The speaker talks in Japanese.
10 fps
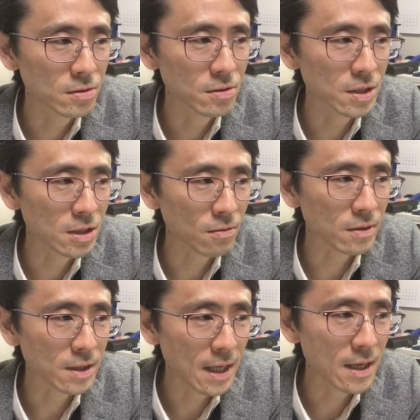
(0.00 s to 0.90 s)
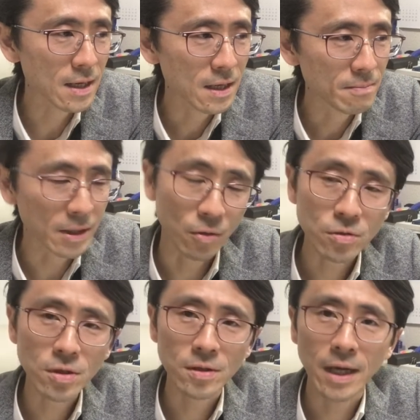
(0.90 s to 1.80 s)
にとって、まあ、残
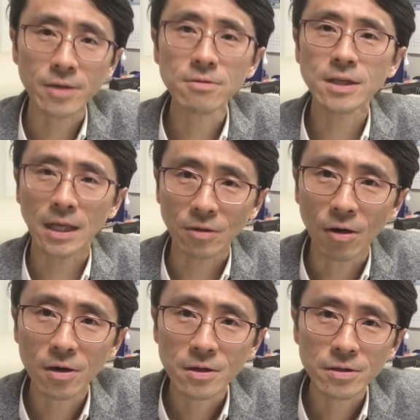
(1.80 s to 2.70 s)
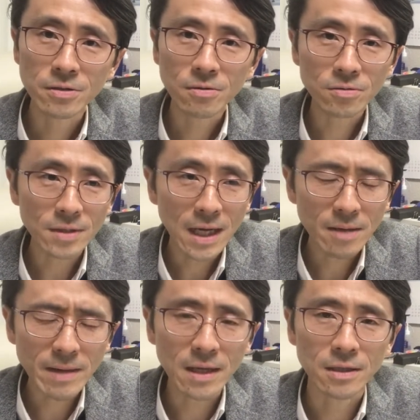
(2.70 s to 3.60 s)
しておいたが有利だということであれ
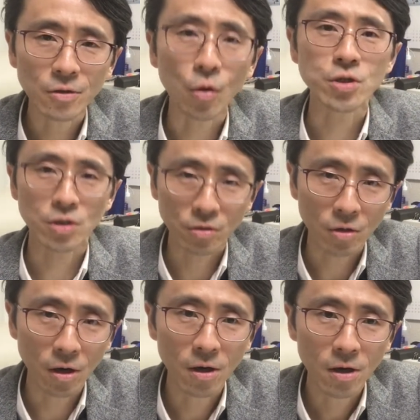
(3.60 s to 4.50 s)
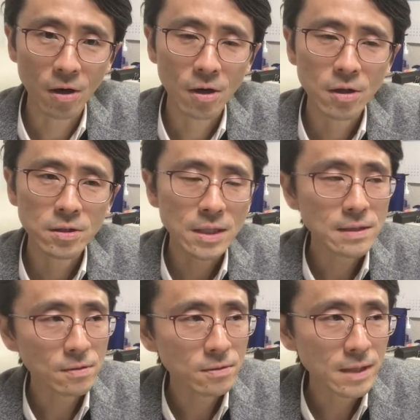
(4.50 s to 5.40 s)
ば残しておくと。で
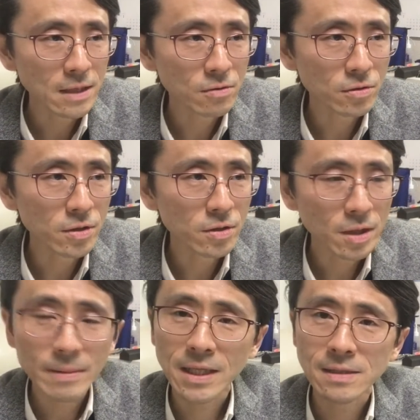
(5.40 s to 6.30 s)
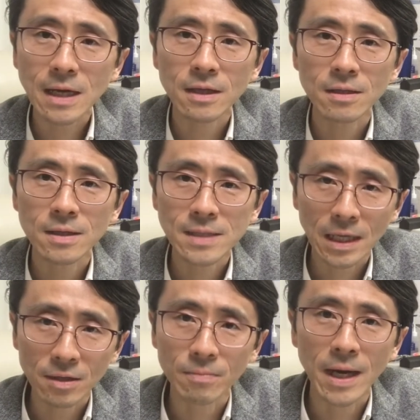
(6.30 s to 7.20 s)
そうなることによってまたさっきさっ
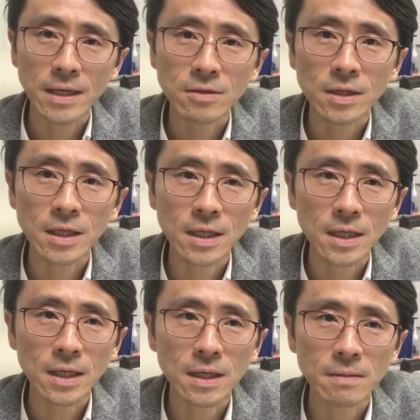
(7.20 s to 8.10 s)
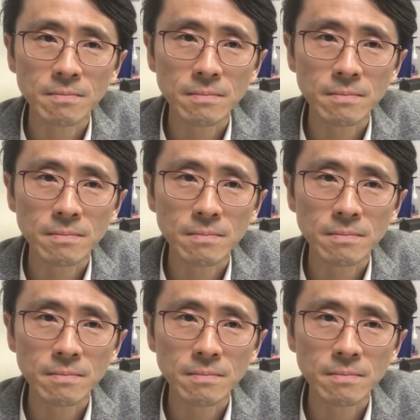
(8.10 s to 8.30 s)
きのまあ居抜き